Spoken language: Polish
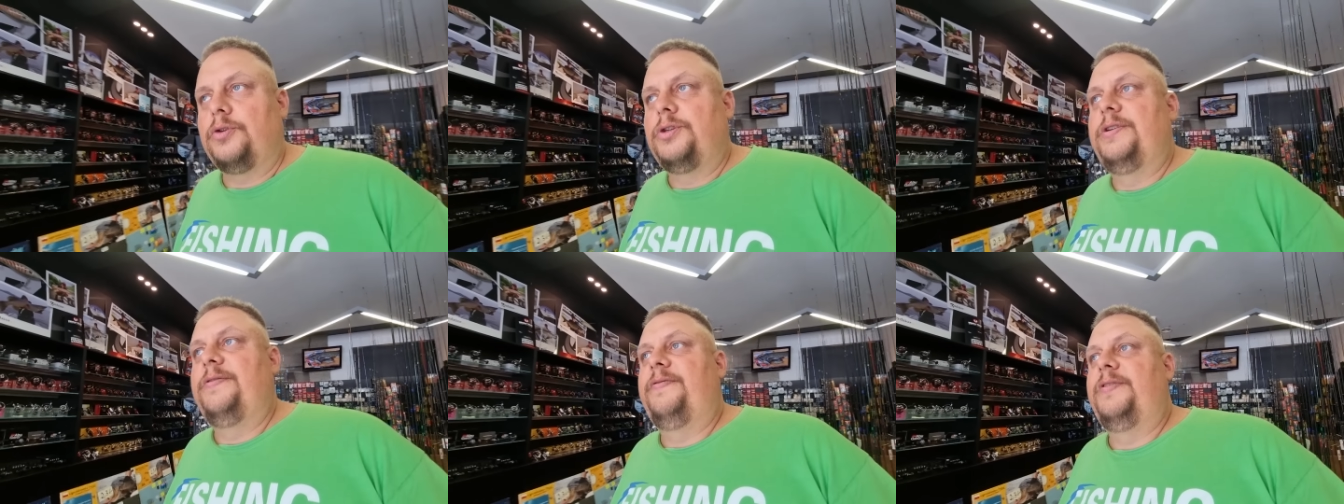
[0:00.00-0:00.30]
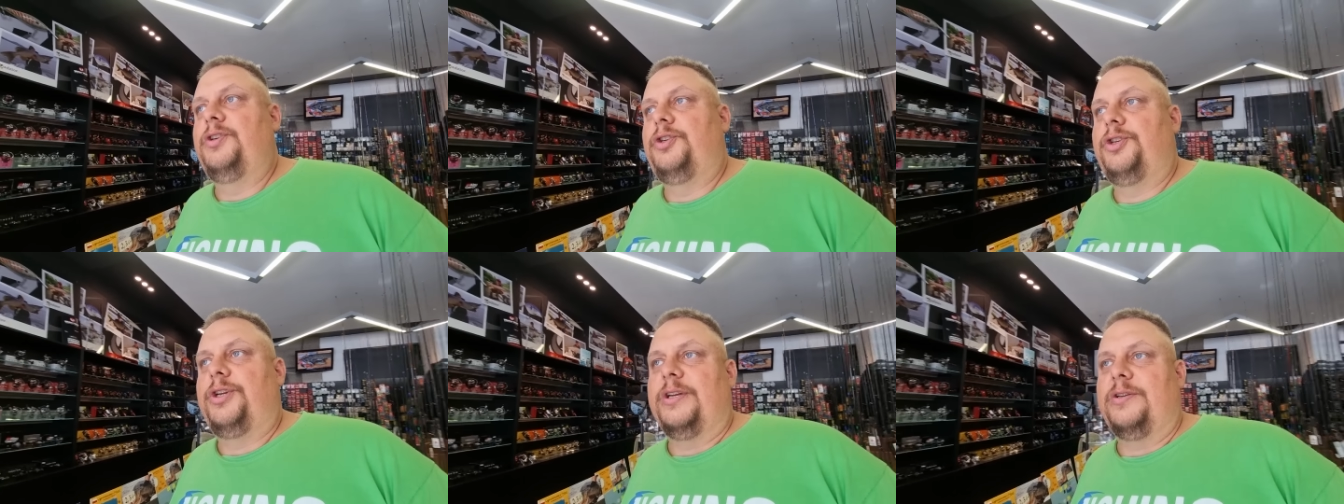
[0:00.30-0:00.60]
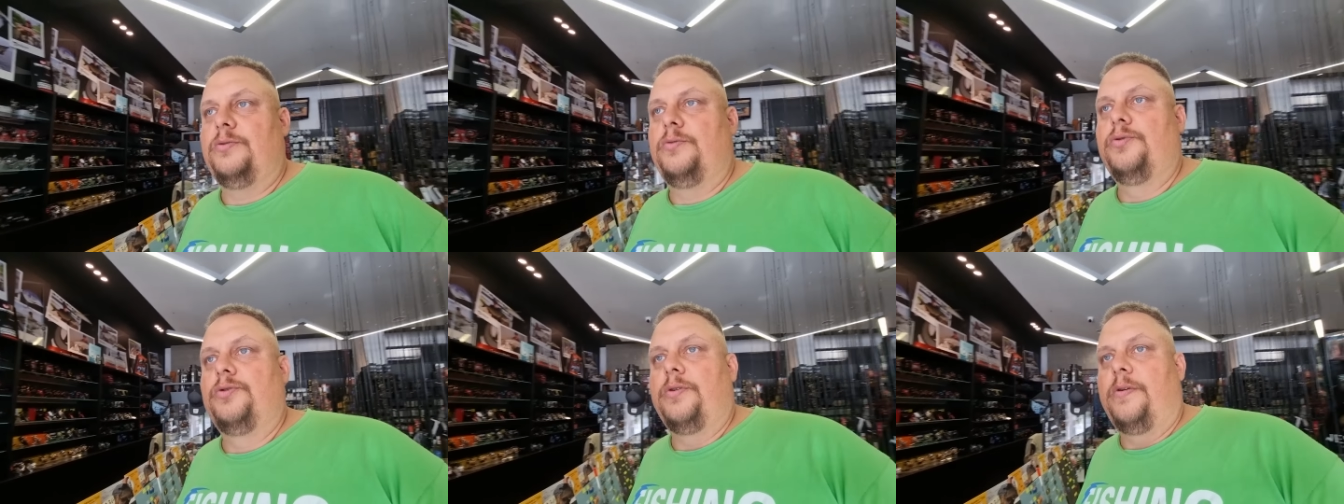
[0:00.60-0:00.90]

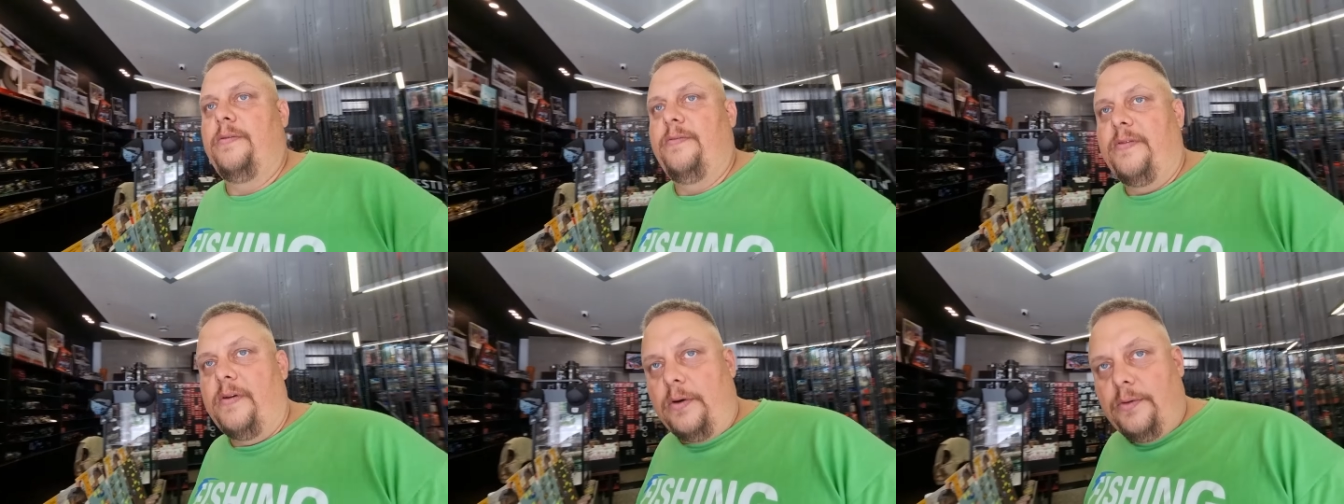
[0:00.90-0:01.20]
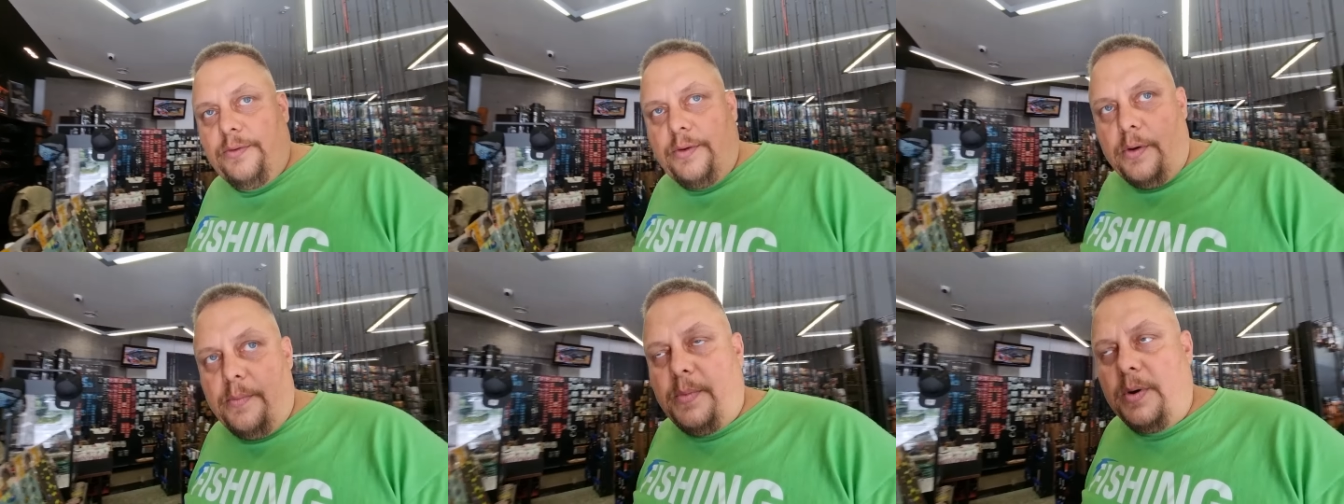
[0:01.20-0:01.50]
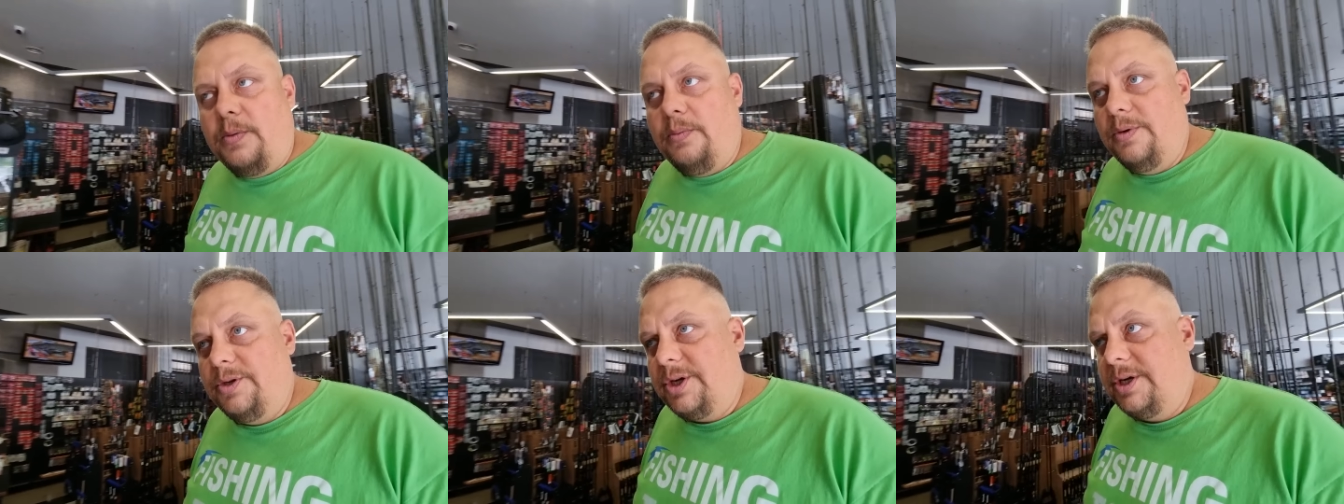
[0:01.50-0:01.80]
oczywiście, z dużą wodą,
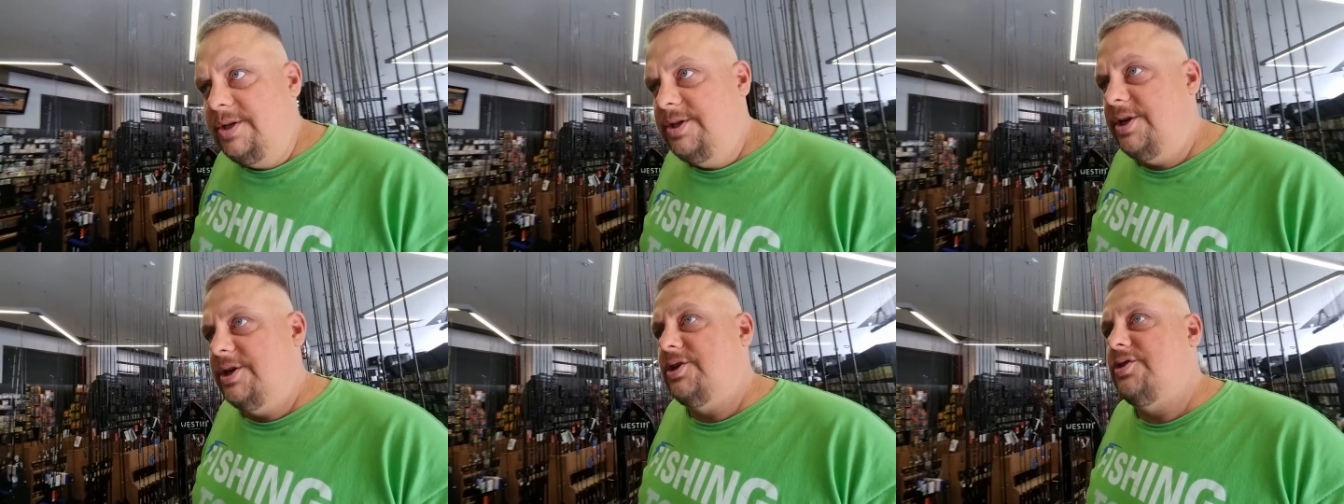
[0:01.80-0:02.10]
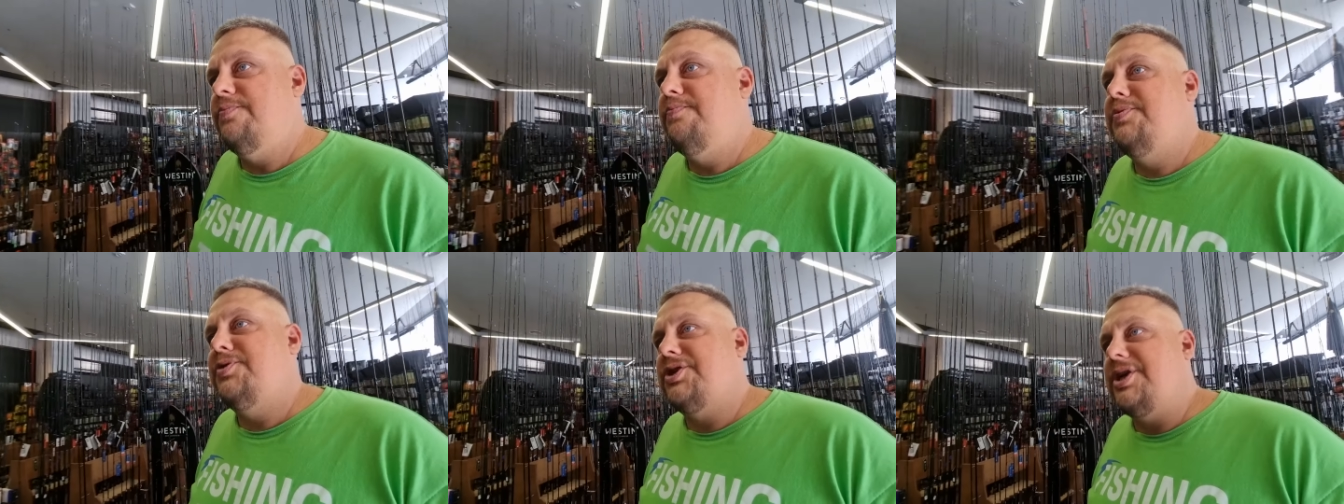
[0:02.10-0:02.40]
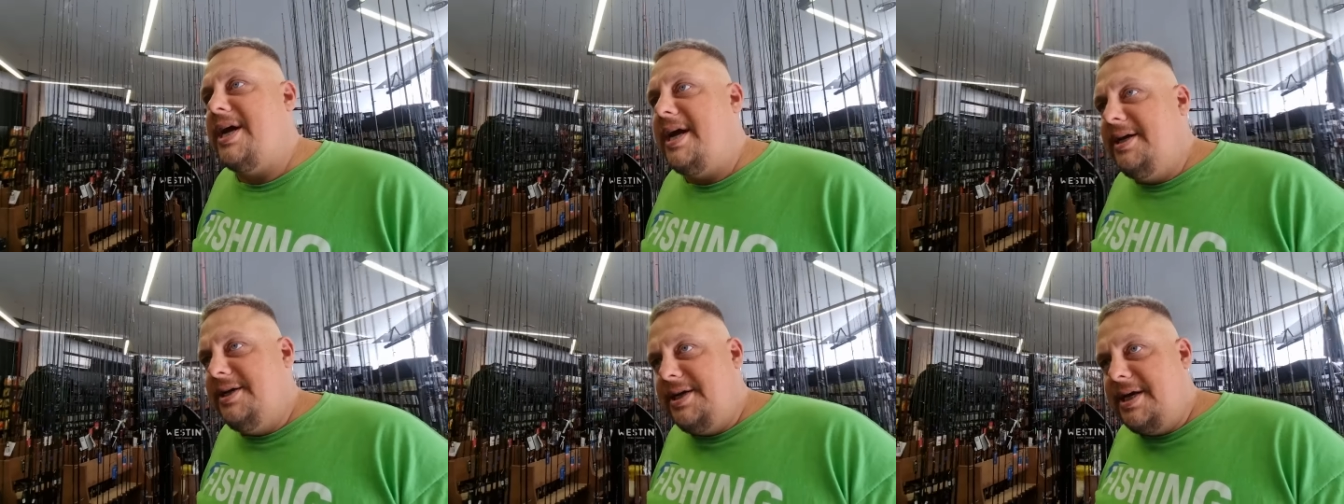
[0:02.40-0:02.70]
mogły się gdzieś
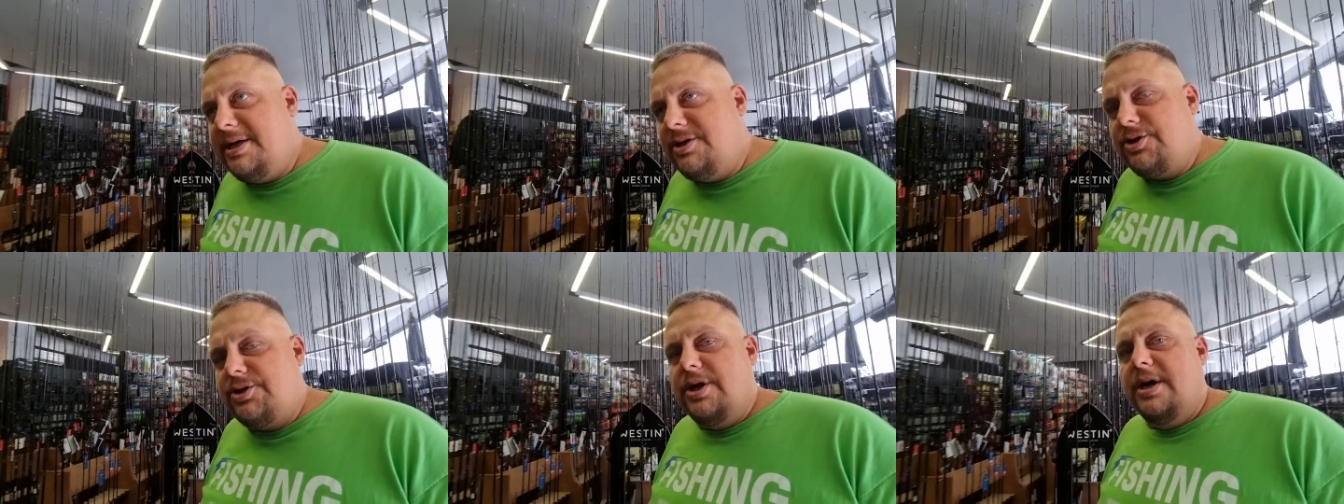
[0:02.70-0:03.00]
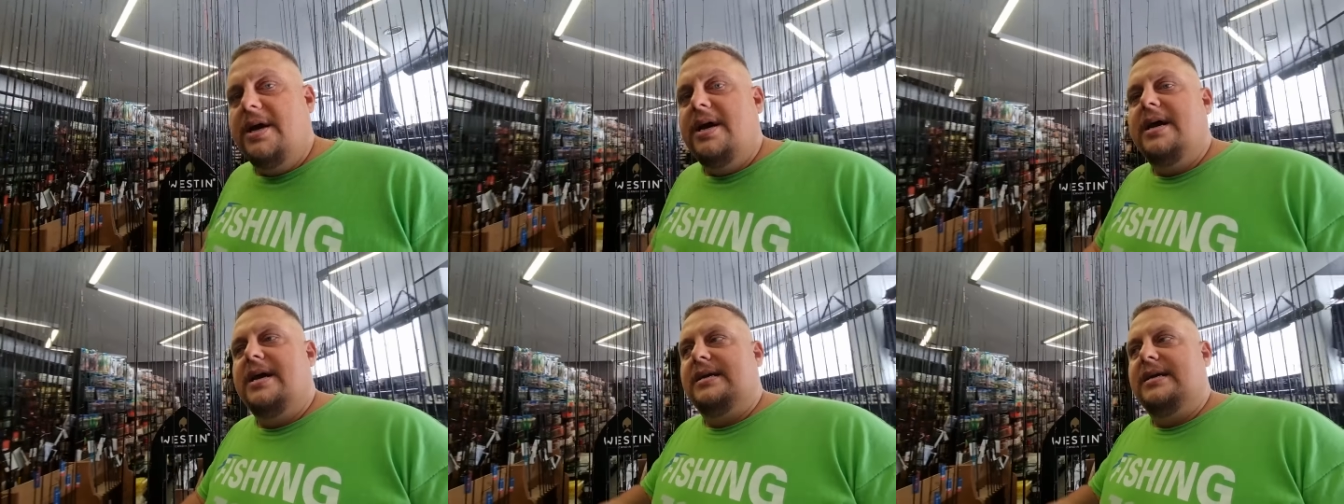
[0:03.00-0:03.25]
przenieść.